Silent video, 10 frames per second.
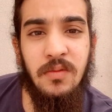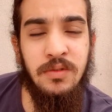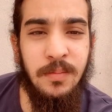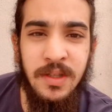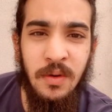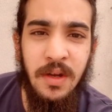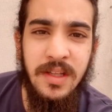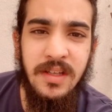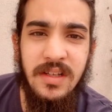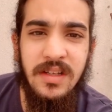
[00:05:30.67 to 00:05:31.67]
वो तो बंद हो
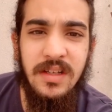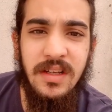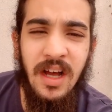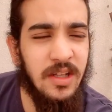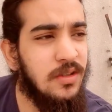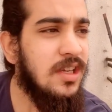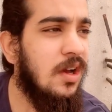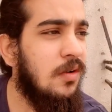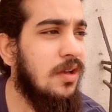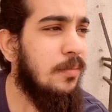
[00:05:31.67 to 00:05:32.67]
गया था हाँ तो
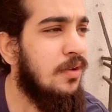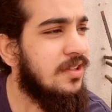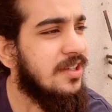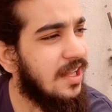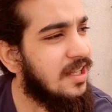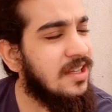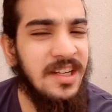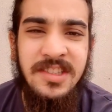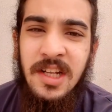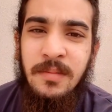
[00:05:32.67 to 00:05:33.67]
क्या हो गया पुलिस ने डालना था
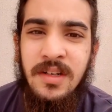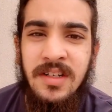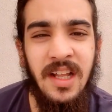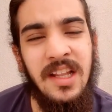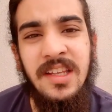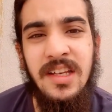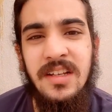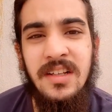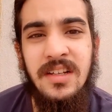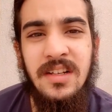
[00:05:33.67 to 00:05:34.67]
ना जेल में डाल
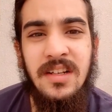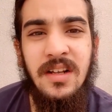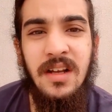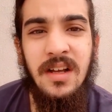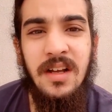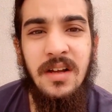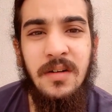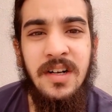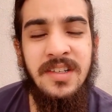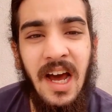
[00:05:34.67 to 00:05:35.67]

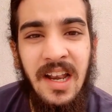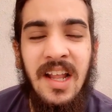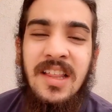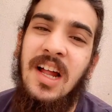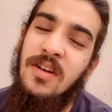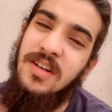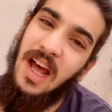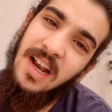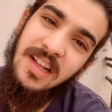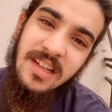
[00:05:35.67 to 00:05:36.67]
दिया डालना था तो
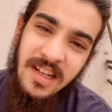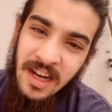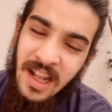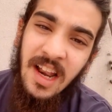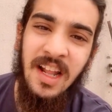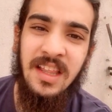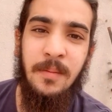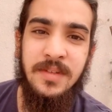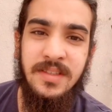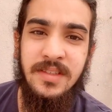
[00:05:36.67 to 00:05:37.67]
डाल डालना
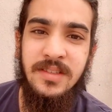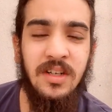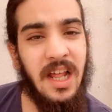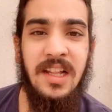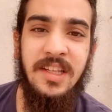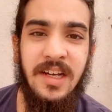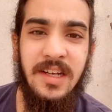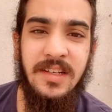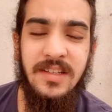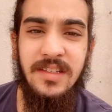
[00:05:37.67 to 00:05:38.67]
था बस तो डाल दिया
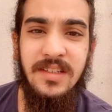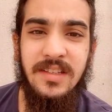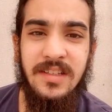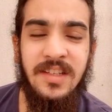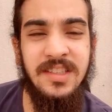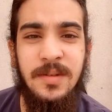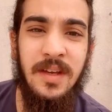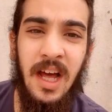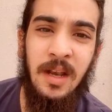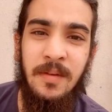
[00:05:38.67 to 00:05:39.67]
किसी
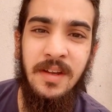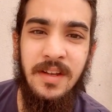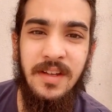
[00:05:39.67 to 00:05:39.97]
भी हाल में